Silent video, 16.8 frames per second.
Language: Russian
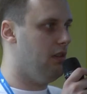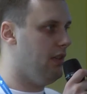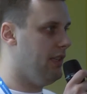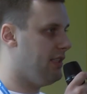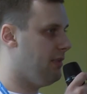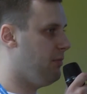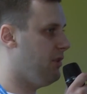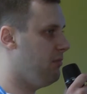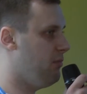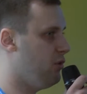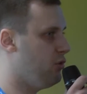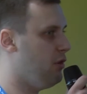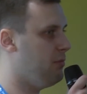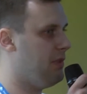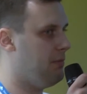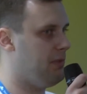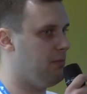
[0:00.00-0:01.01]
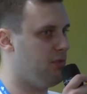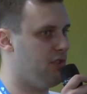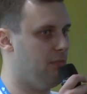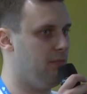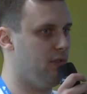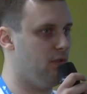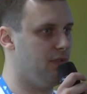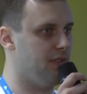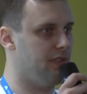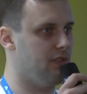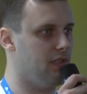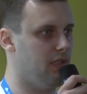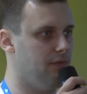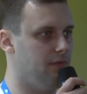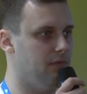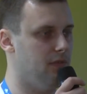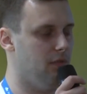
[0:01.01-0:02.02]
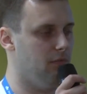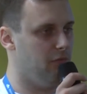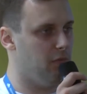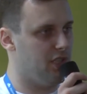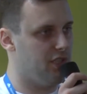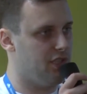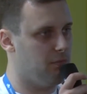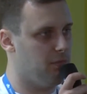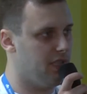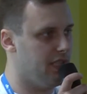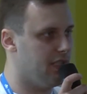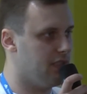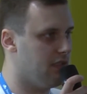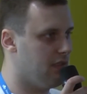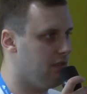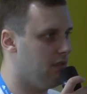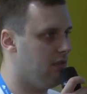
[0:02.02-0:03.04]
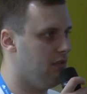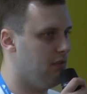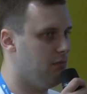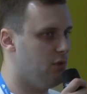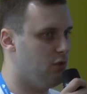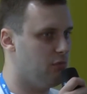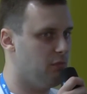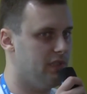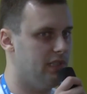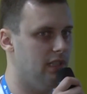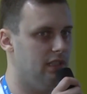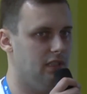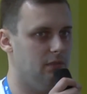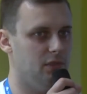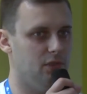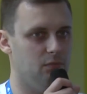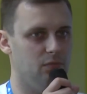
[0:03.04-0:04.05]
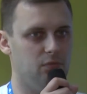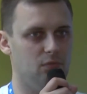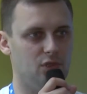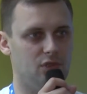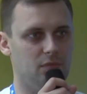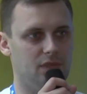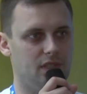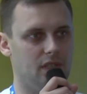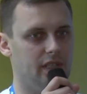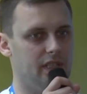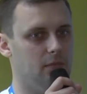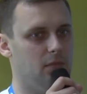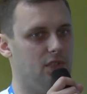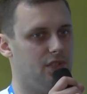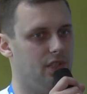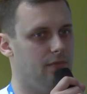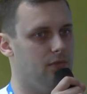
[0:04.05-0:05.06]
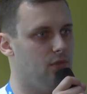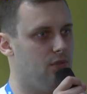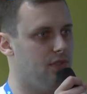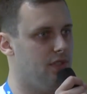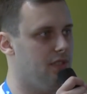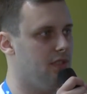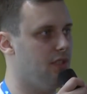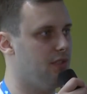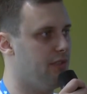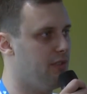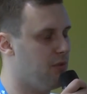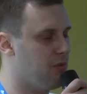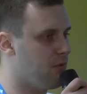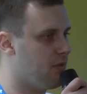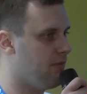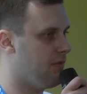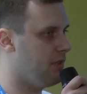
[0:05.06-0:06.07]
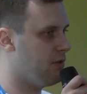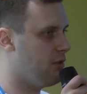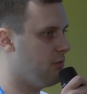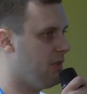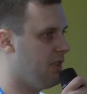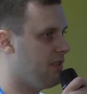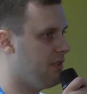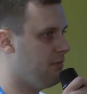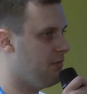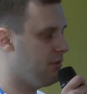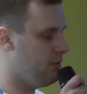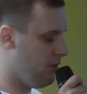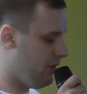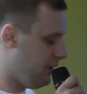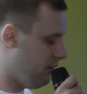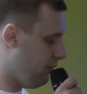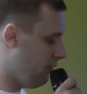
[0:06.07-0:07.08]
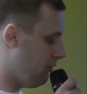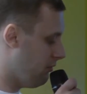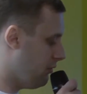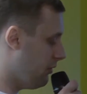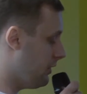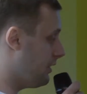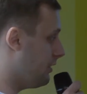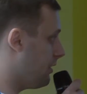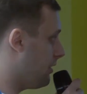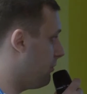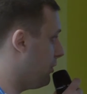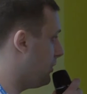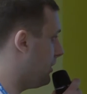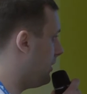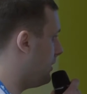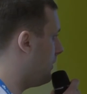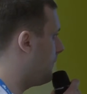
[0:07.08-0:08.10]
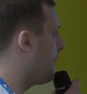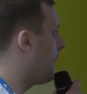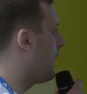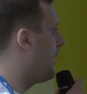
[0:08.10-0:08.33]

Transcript: Это было бы удобно, потому что порой ссылки там, в больших проектах э, могут быть длинными, может быть какая-то большая вложенность наших ресурсов, которые мы хотим подгружать, но, но это не работает.